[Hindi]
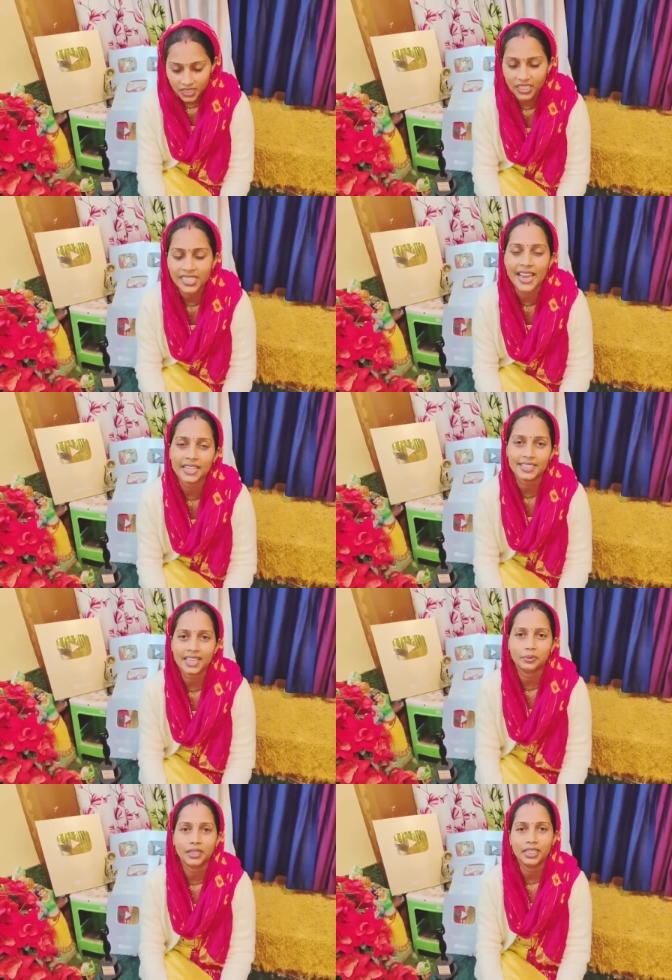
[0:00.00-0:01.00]
सच्चाई के
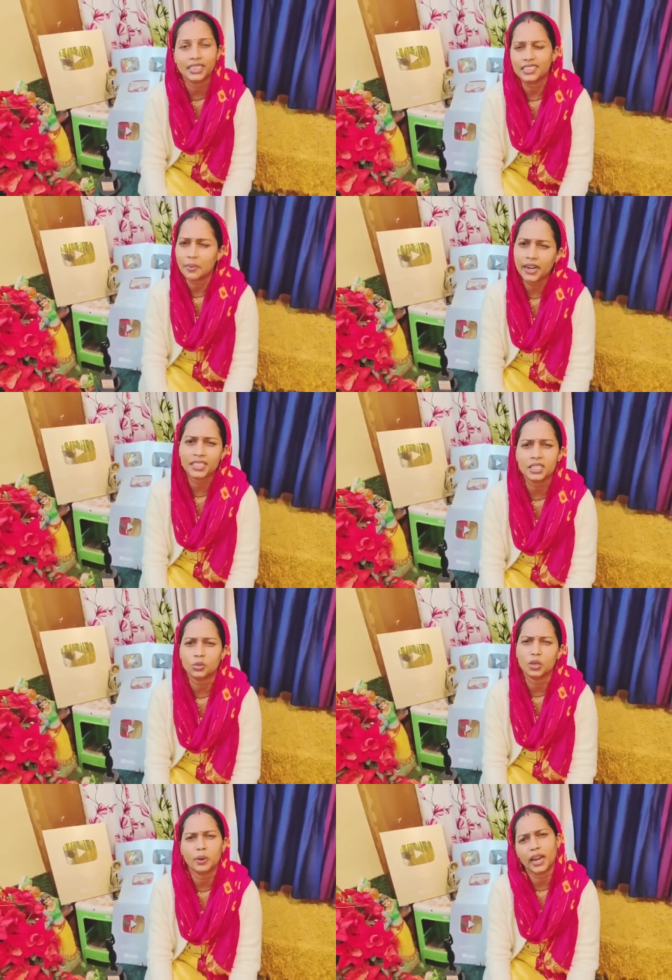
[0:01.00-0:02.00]
साथ बानी ना तो हमार जीत
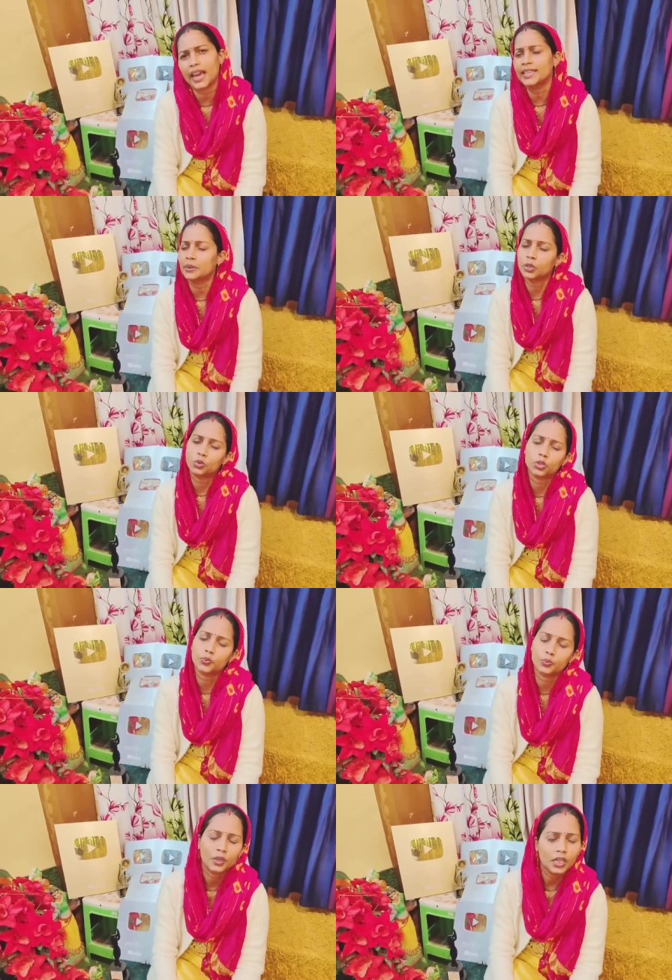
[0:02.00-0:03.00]
हो भला ही अभी कुछ
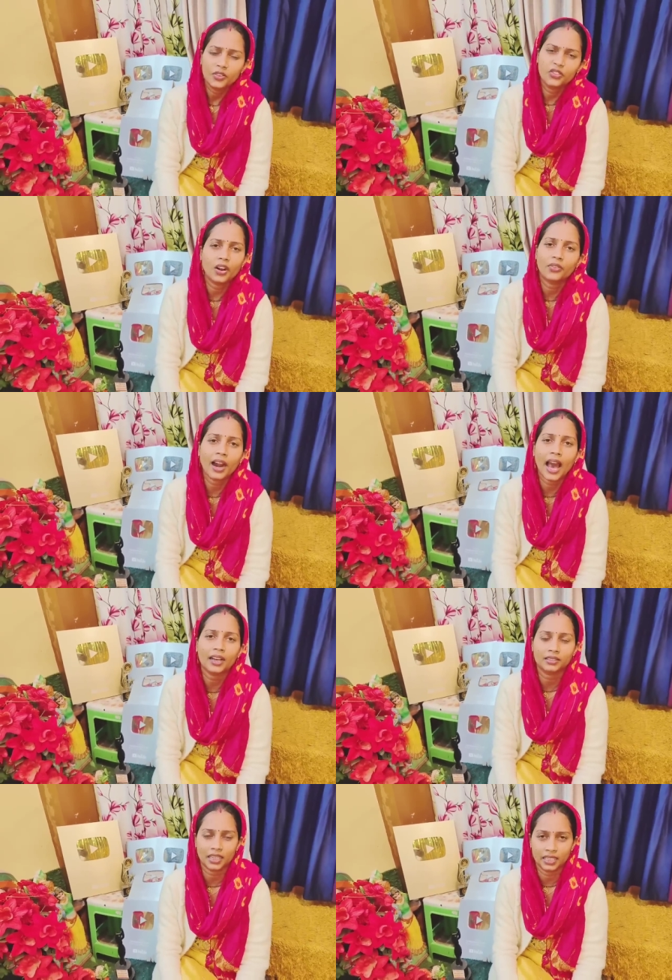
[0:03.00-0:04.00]
फड़फड़ा
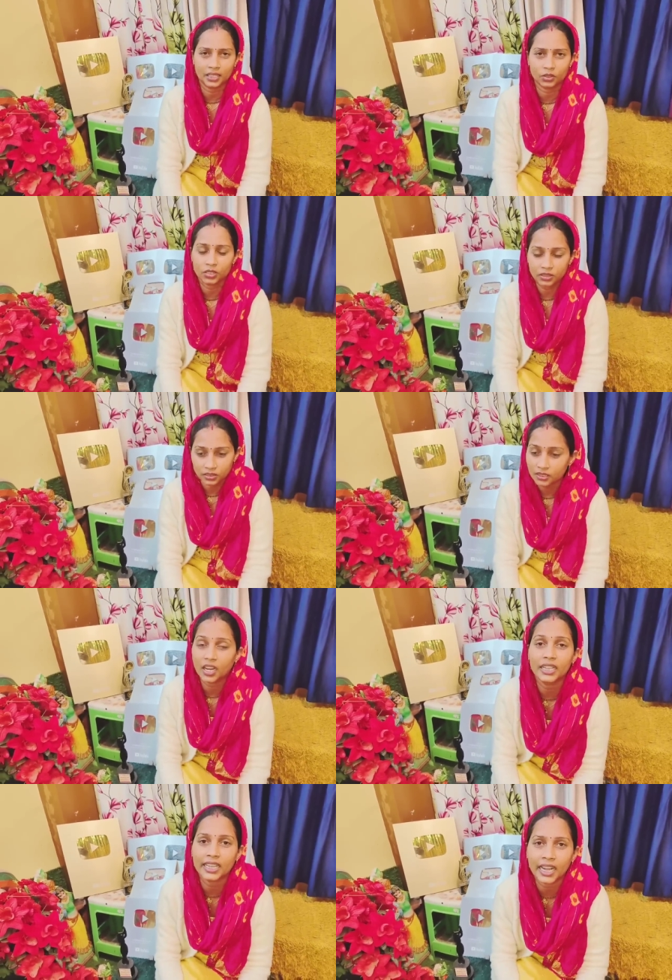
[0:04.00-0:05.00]
तन
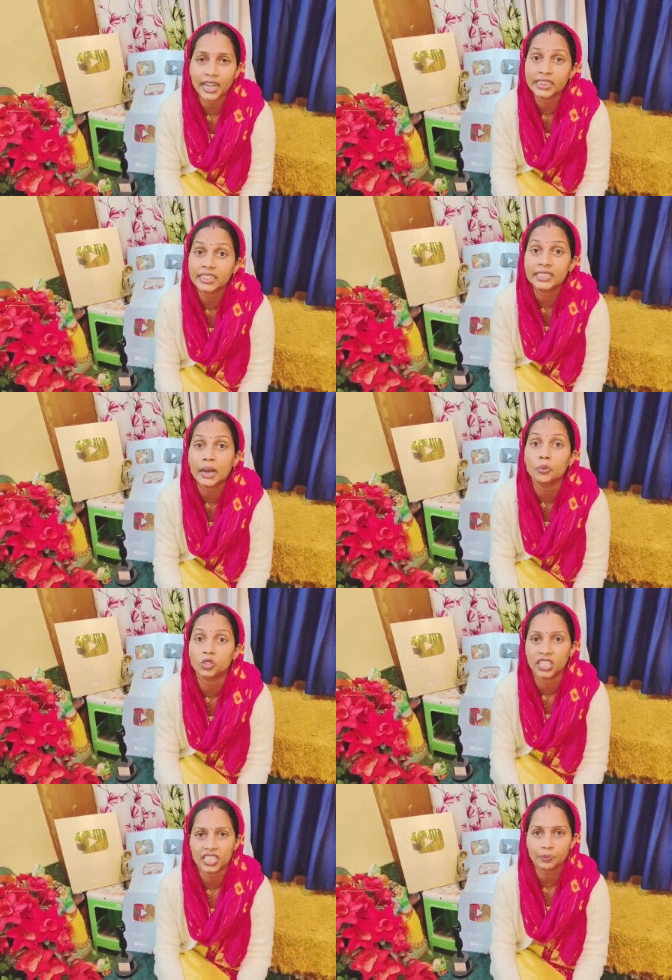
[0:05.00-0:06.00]
कहल जाला ना दिया
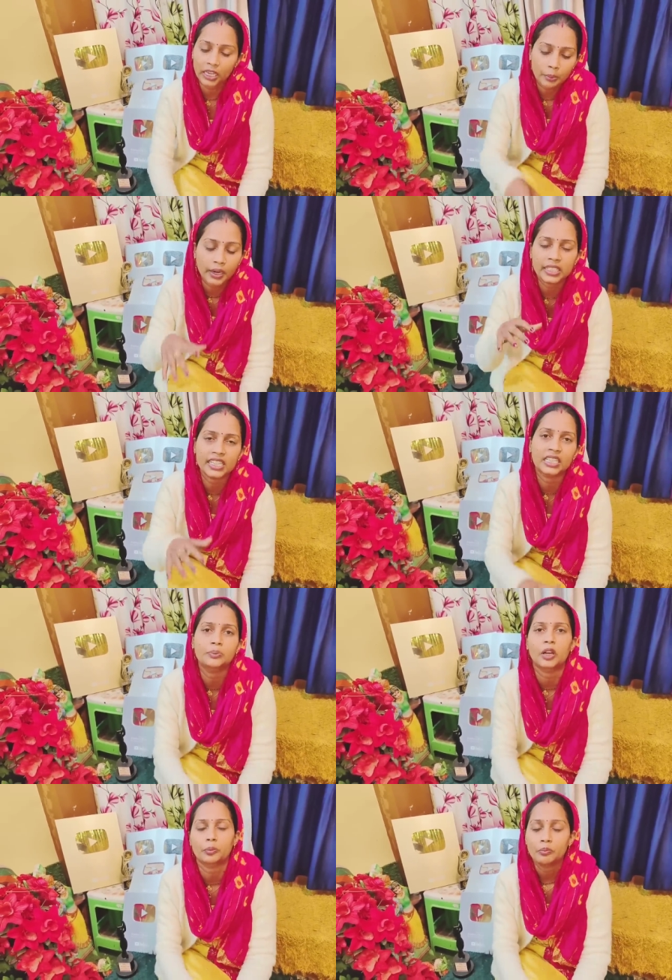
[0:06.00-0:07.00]
बुझने से पहले बड़ी
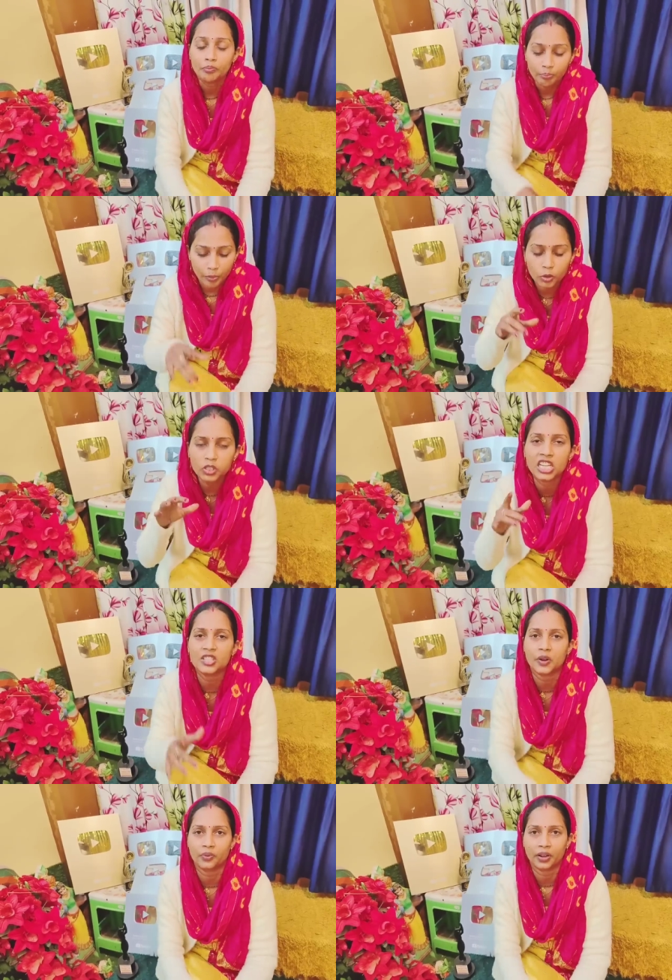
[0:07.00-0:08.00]
जल्दी बहुत
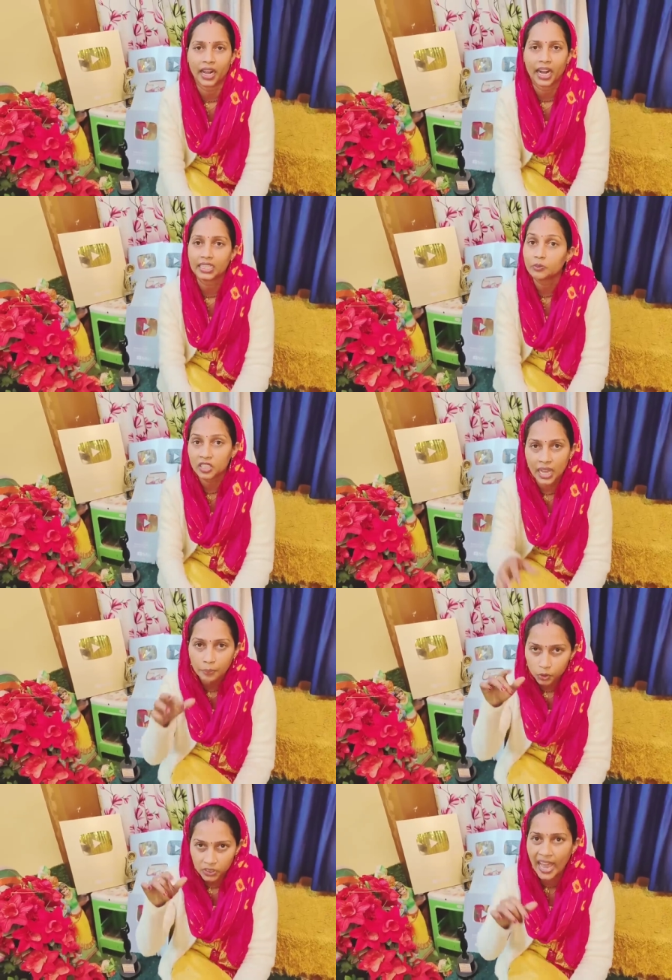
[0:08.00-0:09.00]
तेज फड़फड़ाला जब दिया
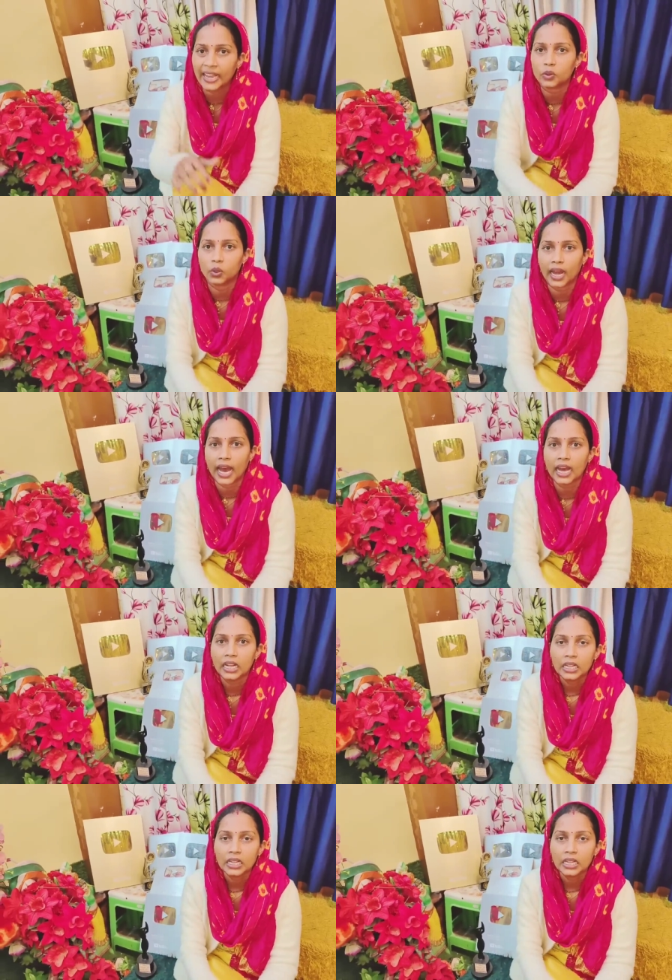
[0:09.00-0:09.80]
बुताए होला